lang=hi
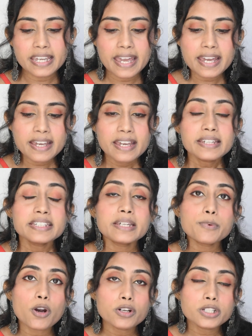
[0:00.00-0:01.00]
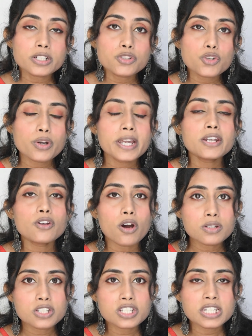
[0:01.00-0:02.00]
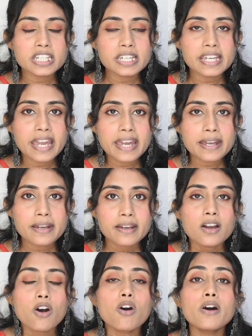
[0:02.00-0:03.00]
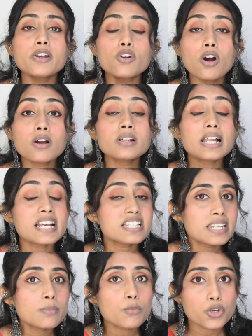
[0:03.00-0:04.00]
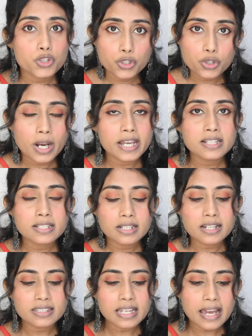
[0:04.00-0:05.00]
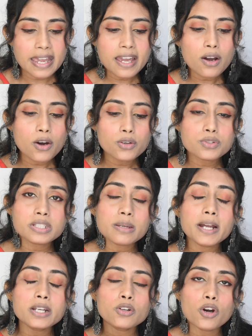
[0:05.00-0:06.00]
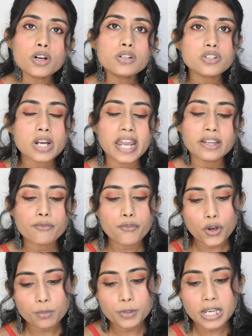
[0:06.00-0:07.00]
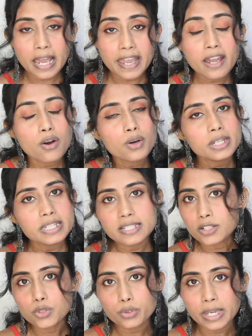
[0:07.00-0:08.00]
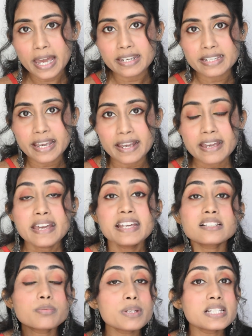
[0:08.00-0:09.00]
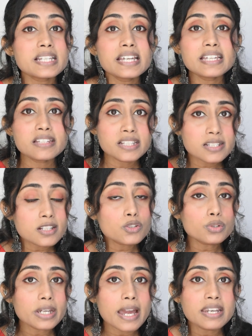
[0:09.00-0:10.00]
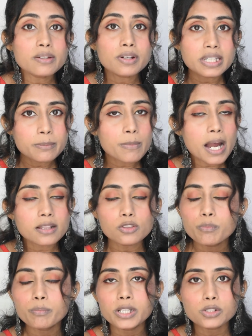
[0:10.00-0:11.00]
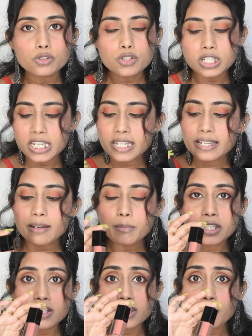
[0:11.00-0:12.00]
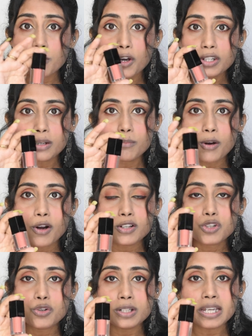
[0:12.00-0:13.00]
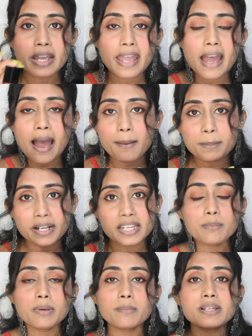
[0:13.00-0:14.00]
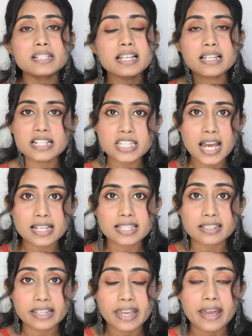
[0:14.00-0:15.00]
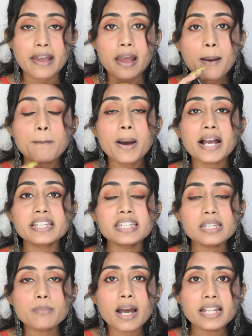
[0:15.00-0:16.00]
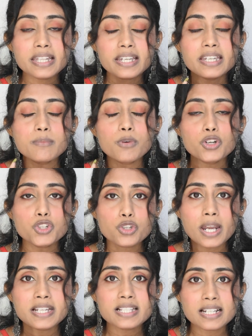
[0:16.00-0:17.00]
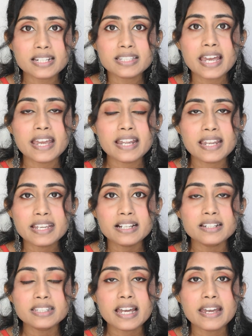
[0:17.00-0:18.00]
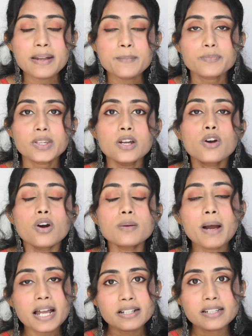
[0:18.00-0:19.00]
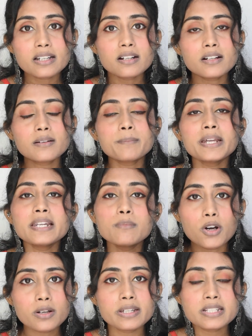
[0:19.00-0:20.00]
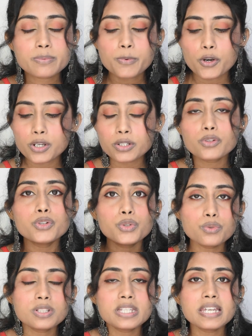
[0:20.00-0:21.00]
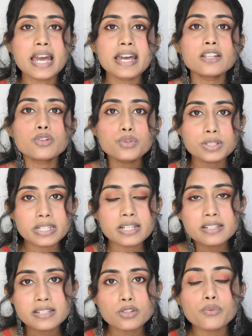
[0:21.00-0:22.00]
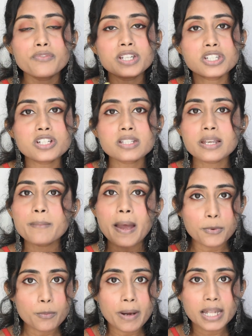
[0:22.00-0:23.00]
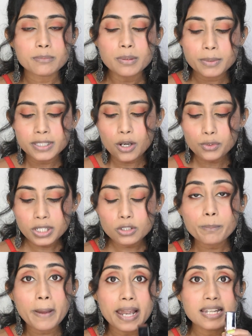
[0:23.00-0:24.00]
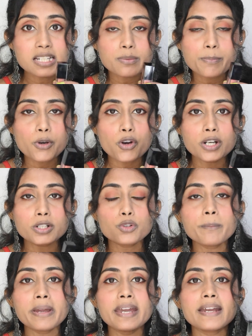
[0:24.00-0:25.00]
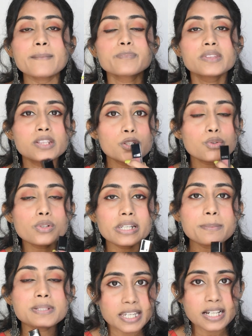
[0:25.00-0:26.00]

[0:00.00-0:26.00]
करते हैं कि प्रोडक्ट जो है नॉन स्टिकी है और लॉन्ग लास्टिंग मॉइस्चराइज करता है और उसके बाद नॉन ड्राइंग फॉर्मूला है और ईजी टू कैरी है इसमें से इज़ी टू कैरी वाली बात तो बिल्कुल ठीक है बिकॉज ये बॉटल बहुत छोटी है आप कहीं पर भी इसे ले जा सकते हैं बाकी की बात है कि मॉइस्चराइज करता है नहीं करता है और बात आ, मैंने बहुत इस प्रोडक्ट को यूज़ किया है तो उसकी जो फीचर्स हैं मैं आपको बाद में बताऊँगी तो पहले इस प्रोडक्ट को मैं न्यू